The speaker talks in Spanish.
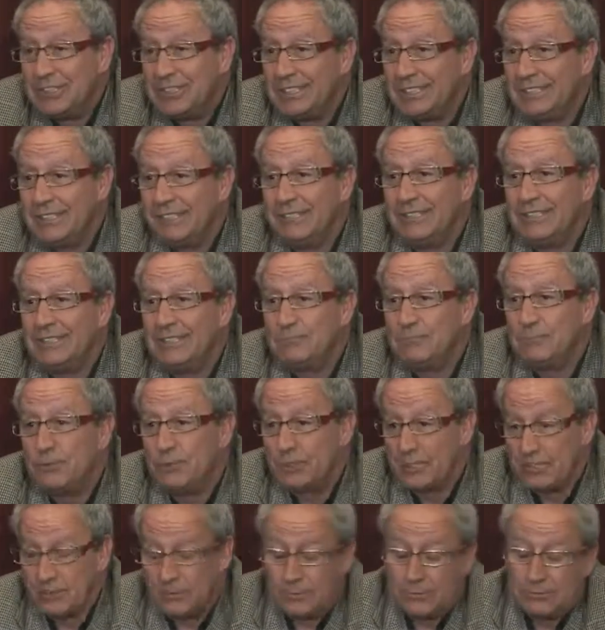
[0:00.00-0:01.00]
Y,
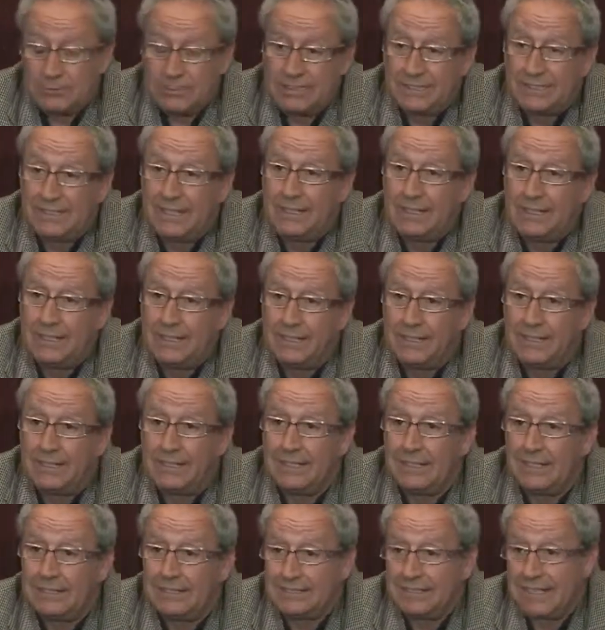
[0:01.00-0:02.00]
por eso
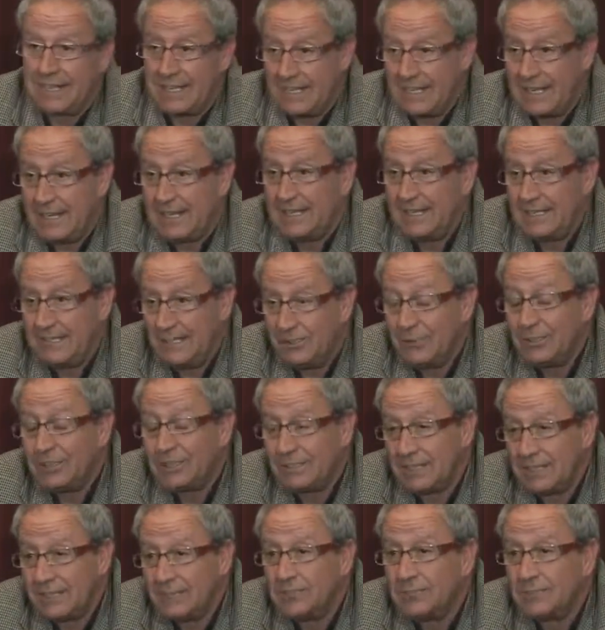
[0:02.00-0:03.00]
quizá se haya leído en
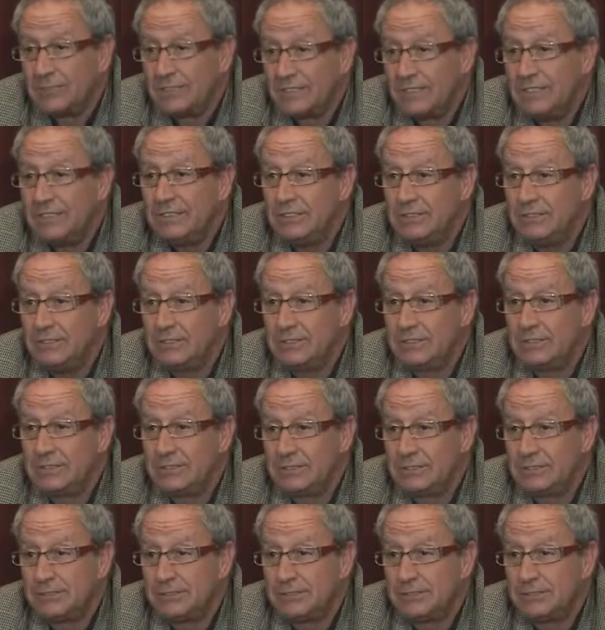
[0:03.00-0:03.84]
tantos sitios,